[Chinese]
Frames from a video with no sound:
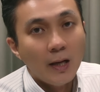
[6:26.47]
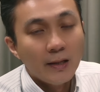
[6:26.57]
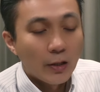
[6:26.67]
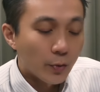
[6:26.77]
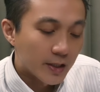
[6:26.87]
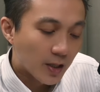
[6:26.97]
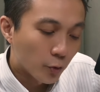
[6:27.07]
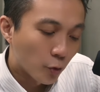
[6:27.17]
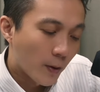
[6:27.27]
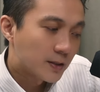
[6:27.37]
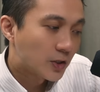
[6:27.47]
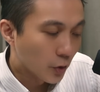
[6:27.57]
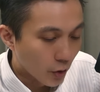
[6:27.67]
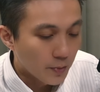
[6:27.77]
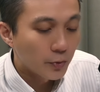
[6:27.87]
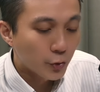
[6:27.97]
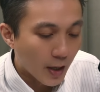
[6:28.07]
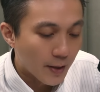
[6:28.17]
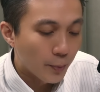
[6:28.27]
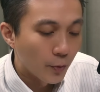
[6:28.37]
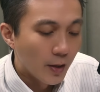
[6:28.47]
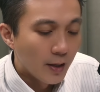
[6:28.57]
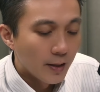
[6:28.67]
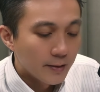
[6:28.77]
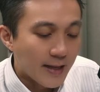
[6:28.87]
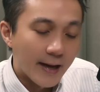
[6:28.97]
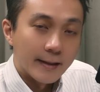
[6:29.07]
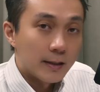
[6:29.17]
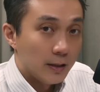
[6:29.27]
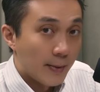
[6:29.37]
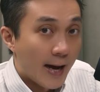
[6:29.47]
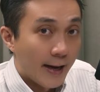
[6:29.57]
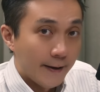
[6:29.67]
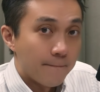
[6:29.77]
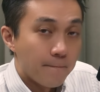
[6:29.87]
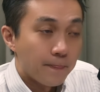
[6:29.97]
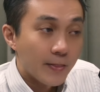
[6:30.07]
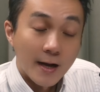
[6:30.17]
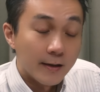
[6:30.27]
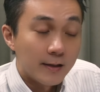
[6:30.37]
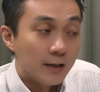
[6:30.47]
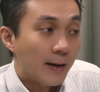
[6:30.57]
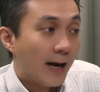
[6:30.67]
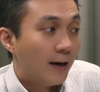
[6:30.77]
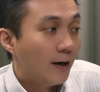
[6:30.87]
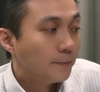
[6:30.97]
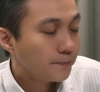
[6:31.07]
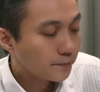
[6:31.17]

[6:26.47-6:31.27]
那如果你操作股票是走一步算一步，那很可怕，那很可怕哦，